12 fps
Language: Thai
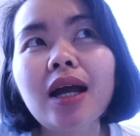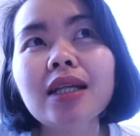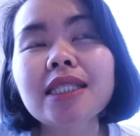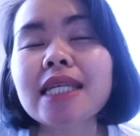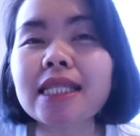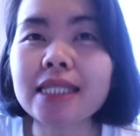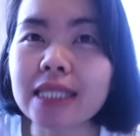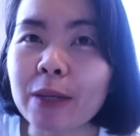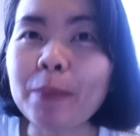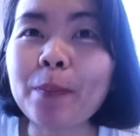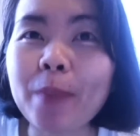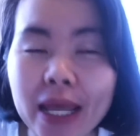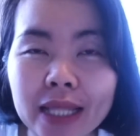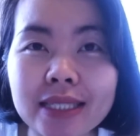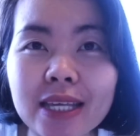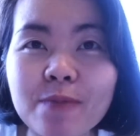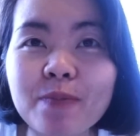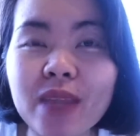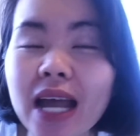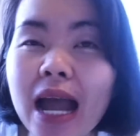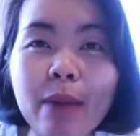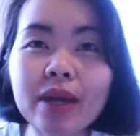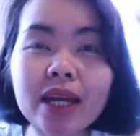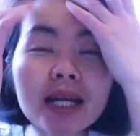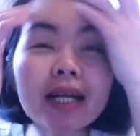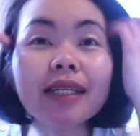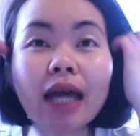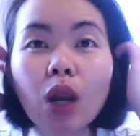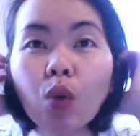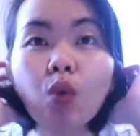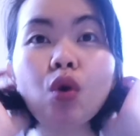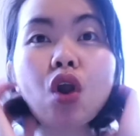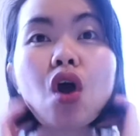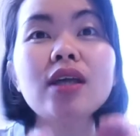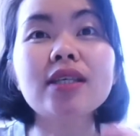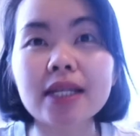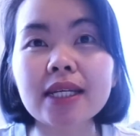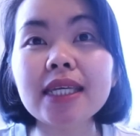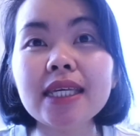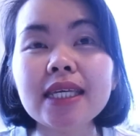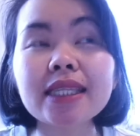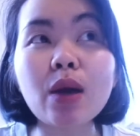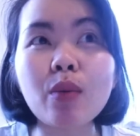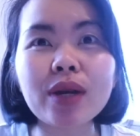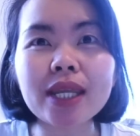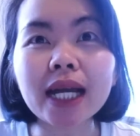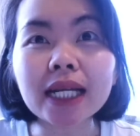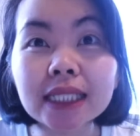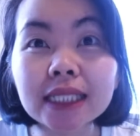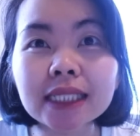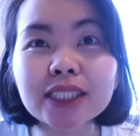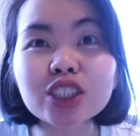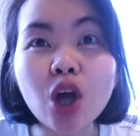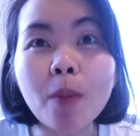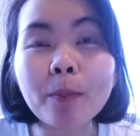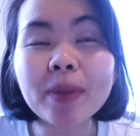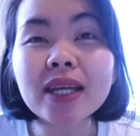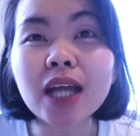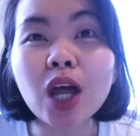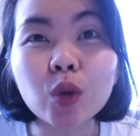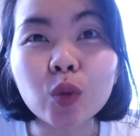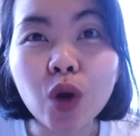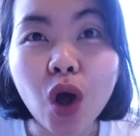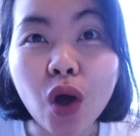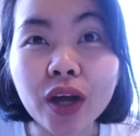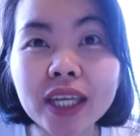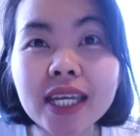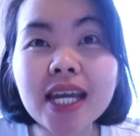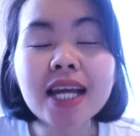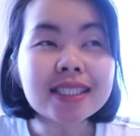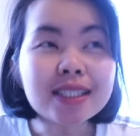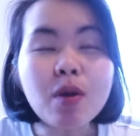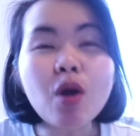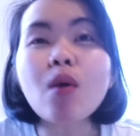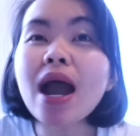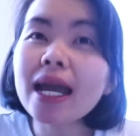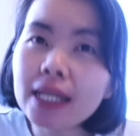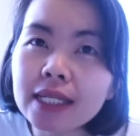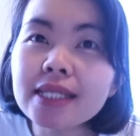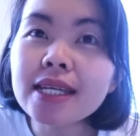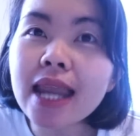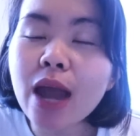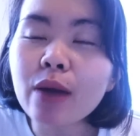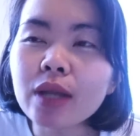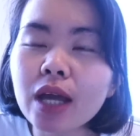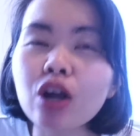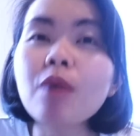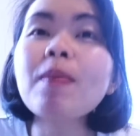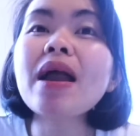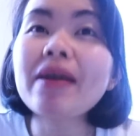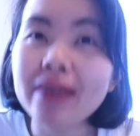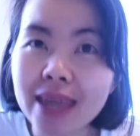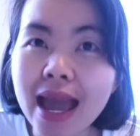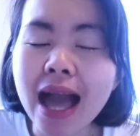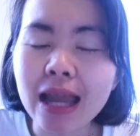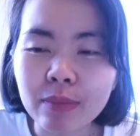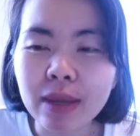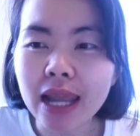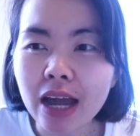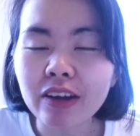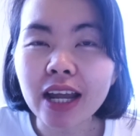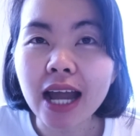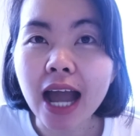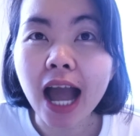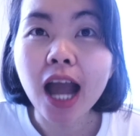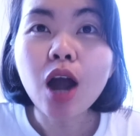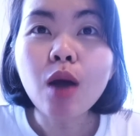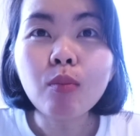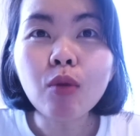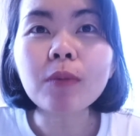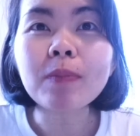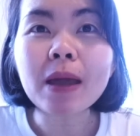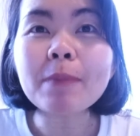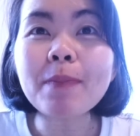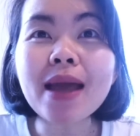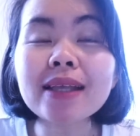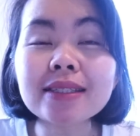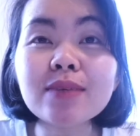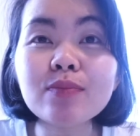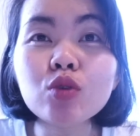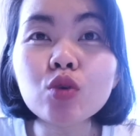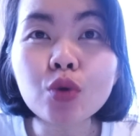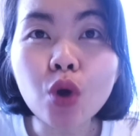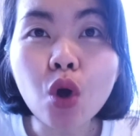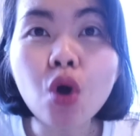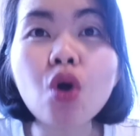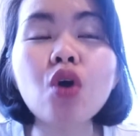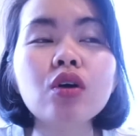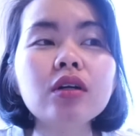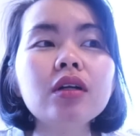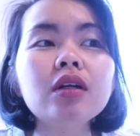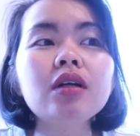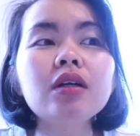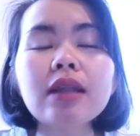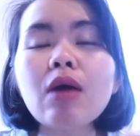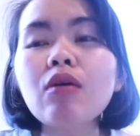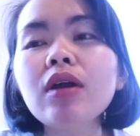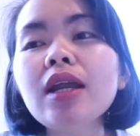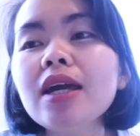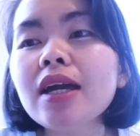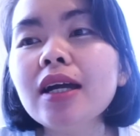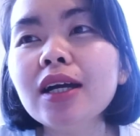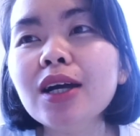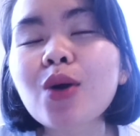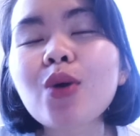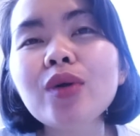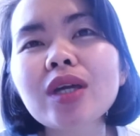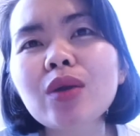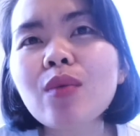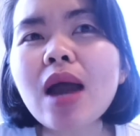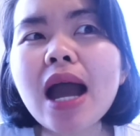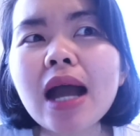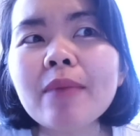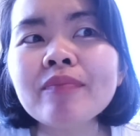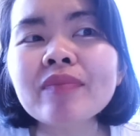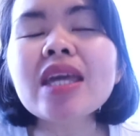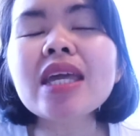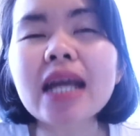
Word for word: เจ็ดสิบแปดสิบนะคะไม่เคยทะลุร้อยสักที แต่วันนี้คือช้อปปิ้งทะลุร้อยจะบอกว่าอาทิตย์ที่แล้วเนี่ยก็ไปเรียนมาแล้วนะคะ หมดไปแปดสิบยูโรเราก็เลยเออคุยกันว่าถ้าอย่าง